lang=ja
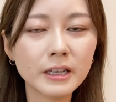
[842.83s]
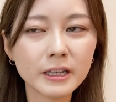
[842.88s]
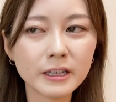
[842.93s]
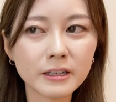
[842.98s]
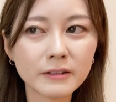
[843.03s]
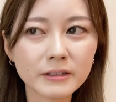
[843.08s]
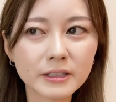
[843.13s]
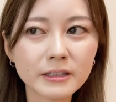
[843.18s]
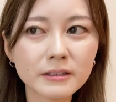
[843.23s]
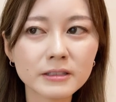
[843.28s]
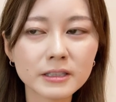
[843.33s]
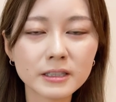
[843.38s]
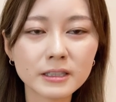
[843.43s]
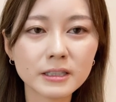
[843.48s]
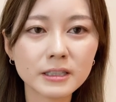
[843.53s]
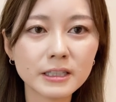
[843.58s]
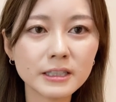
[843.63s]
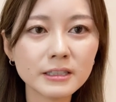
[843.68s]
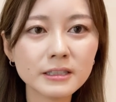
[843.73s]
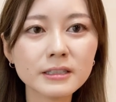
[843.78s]
えー、
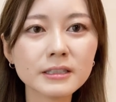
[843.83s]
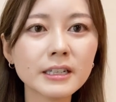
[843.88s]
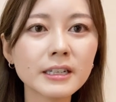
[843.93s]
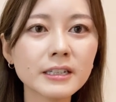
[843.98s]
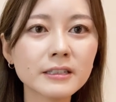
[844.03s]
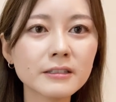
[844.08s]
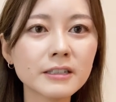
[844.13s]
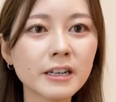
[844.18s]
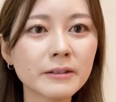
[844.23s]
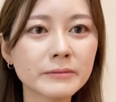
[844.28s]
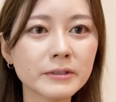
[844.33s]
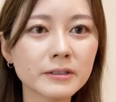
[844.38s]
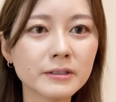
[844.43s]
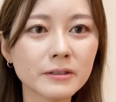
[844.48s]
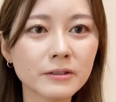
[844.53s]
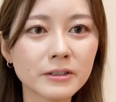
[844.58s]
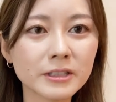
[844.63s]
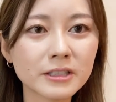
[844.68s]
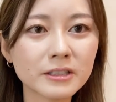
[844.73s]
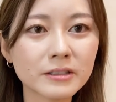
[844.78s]
私
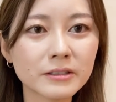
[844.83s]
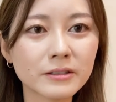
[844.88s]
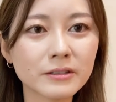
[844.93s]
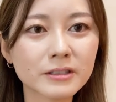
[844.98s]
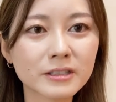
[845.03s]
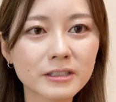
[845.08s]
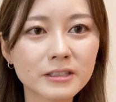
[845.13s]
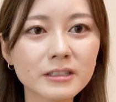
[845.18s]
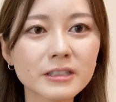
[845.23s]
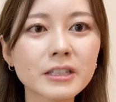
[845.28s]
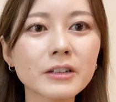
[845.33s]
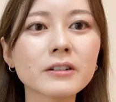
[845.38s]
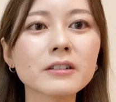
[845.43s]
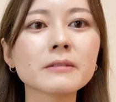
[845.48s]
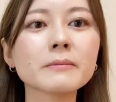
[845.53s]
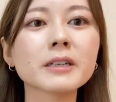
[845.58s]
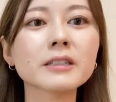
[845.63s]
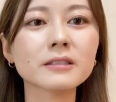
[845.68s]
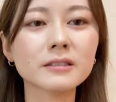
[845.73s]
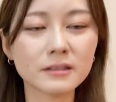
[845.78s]
インスタグラムを一応作ってお
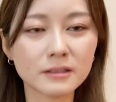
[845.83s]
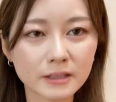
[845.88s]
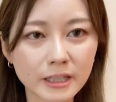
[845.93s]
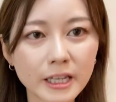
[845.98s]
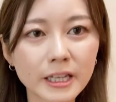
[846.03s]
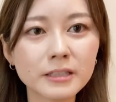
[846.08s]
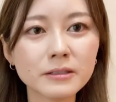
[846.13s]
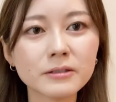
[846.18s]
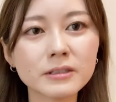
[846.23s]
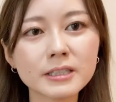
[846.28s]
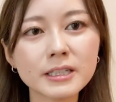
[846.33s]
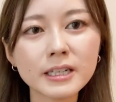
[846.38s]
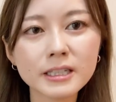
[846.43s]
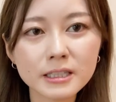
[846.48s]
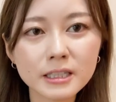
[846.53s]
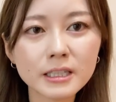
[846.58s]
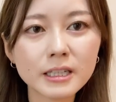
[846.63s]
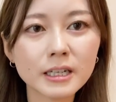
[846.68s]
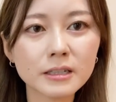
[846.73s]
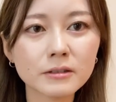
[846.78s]
りますのでそちら
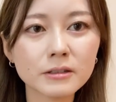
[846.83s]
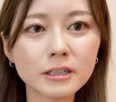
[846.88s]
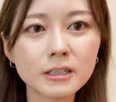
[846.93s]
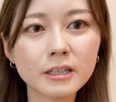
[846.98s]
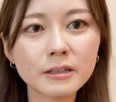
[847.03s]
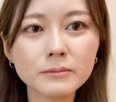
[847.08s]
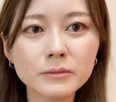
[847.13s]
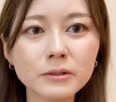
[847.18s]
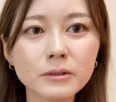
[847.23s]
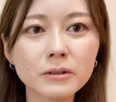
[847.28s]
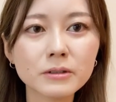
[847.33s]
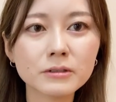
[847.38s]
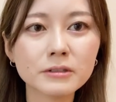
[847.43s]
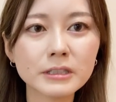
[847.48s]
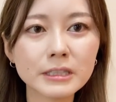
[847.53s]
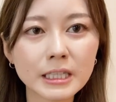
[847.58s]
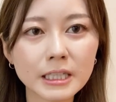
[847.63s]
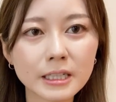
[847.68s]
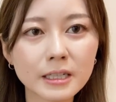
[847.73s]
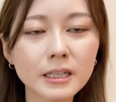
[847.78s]
にあの DM を
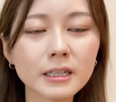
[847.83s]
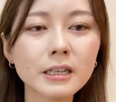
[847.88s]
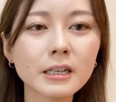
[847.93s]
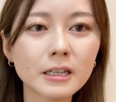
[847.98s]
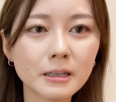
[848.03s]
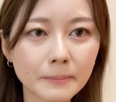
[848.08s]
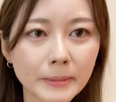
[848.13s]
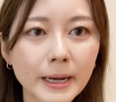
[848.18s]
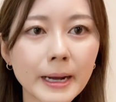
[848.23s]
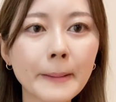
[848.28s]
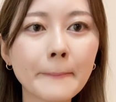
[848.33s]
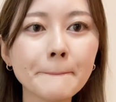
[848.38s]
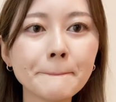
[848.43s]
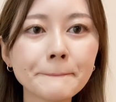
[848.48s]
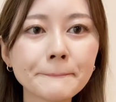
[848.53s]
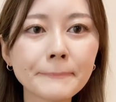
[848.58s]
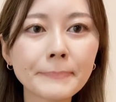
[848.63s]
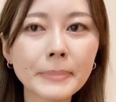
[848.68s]
送っていただければ